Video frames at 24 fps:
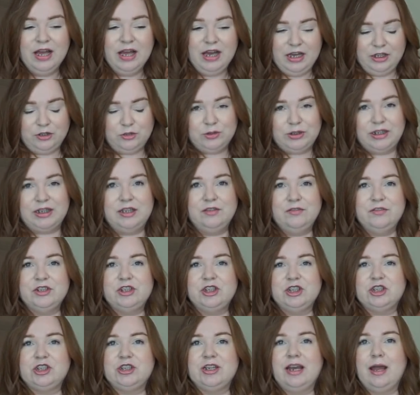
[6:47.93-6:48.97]
I tu taki
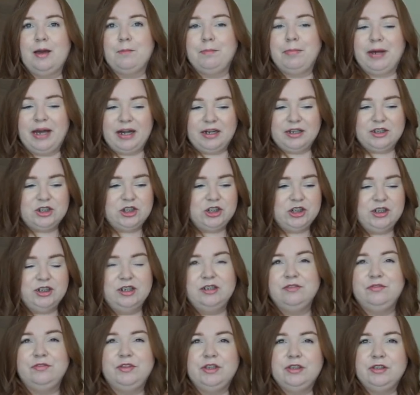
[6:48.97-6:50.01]
wiecie, jeszcze lamparci,
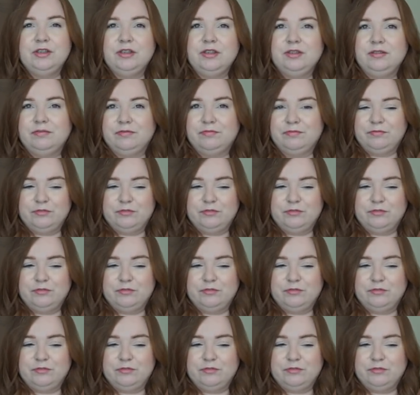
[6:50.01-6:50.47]
lwi,